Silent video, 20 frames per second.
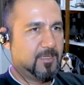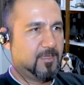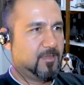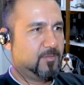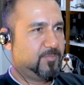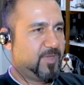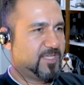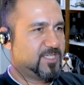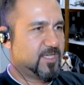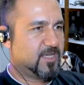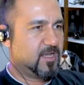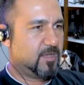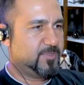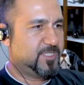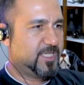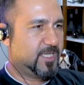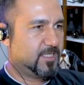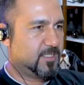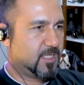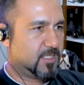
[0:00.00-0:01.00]
Sen neredesin? Pekala bir
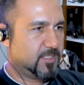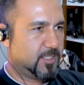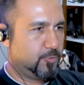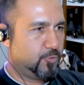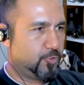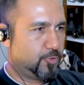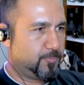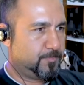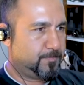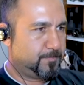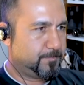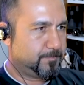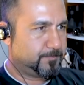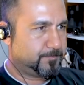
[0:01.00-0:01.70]
kere daha deniyorum.